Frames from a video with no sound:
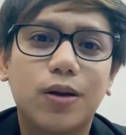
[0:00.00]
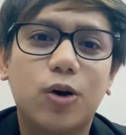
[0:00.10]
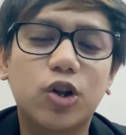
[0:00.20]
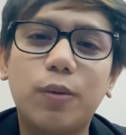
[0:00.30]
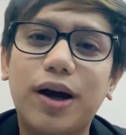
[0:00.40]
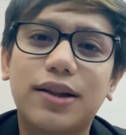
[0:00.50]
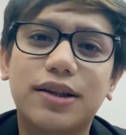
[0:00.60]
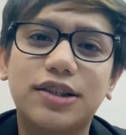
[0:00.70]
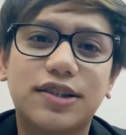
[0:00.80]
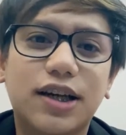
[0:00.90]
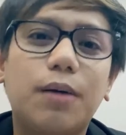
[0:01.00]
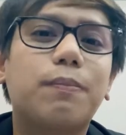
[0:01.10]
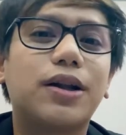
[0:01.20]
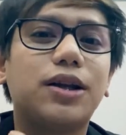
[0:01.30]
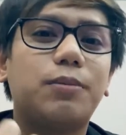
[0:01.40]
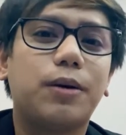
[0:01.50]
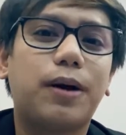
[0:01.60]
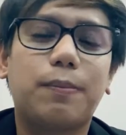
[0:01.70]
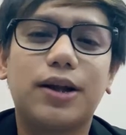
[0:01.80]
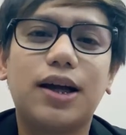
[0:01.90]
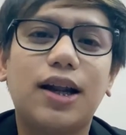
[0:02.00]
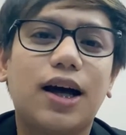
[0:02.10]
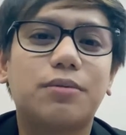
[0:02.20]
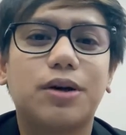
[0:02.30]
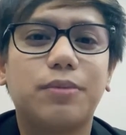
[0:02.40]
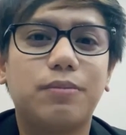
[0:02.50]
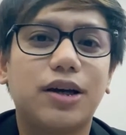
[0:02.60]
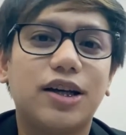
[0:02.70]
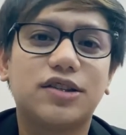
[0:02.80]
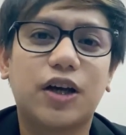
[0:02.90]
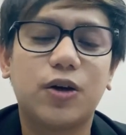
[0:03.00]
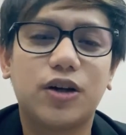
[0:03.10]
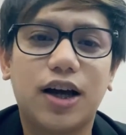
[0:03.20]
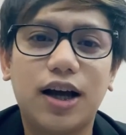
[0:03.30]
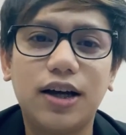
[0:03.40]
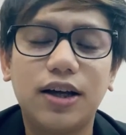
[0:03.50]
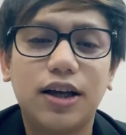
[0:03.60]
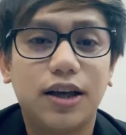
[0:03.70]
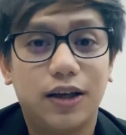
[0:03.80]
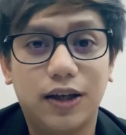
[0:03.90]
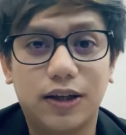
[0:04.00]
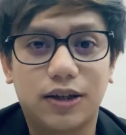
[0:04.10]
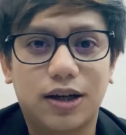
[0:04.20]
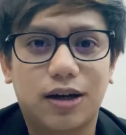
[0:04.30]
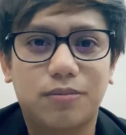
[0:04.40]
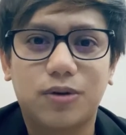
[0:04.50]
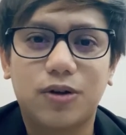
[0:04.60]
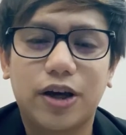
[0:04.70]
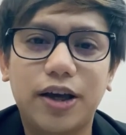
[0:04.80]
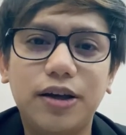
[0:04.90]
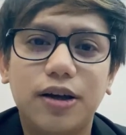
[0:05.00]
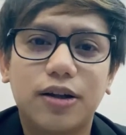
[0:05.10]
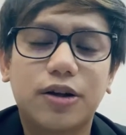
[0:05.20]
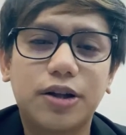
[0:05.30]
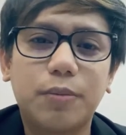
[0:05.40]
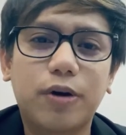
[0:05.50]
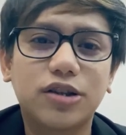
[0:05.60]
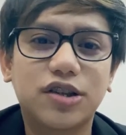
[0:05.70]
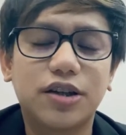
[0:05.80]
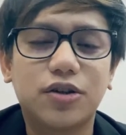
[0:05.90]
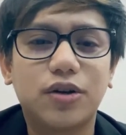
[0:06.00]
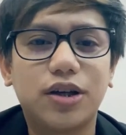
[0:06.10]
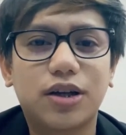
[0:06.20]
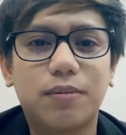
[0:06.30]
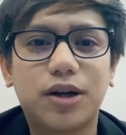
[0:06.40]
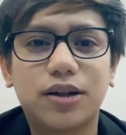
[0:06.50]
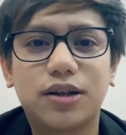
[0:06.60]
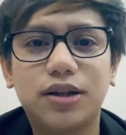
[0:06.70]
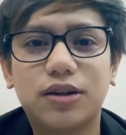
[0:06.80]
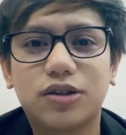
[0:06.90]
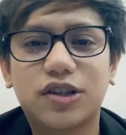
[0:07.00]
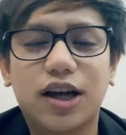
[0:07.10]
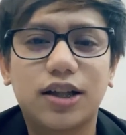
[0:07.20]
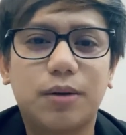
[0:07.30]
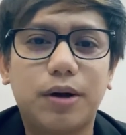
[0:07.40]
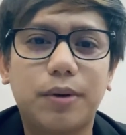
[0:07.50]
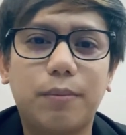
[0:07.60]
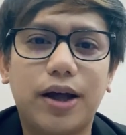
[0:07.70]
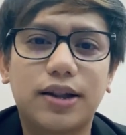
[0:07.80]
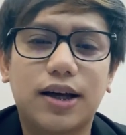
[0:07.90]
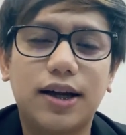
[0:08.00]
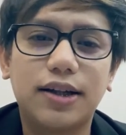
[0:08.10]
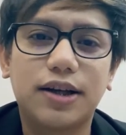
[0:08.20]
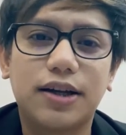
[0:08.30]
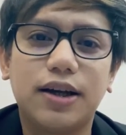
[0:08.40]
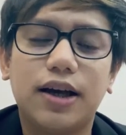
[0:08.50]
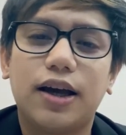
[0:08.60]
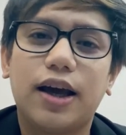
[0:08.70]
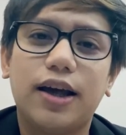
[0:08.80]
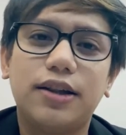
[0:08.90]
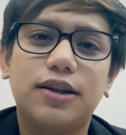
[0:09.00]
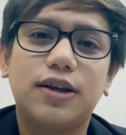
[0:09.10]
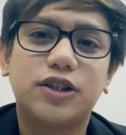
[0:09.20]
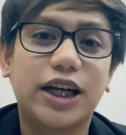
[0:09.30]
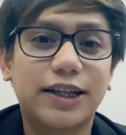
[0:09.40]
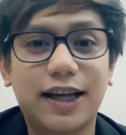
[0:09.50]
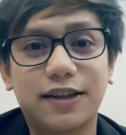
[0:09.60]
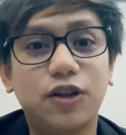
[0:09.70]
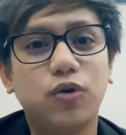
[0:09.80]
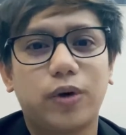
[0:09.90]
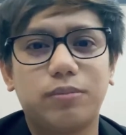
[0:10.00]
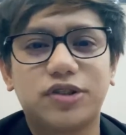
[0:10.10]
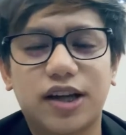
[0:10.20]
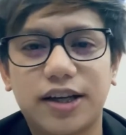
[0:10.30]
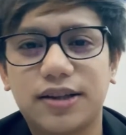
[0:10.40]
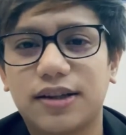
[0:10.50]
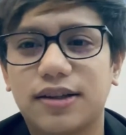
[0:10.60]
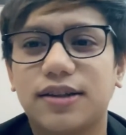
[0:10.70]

automatic si company na magpapadala at magbibigay sa'yo ng income. Okay? 30% yung income natin dito sa kada mabebenta natin and check natin yung website.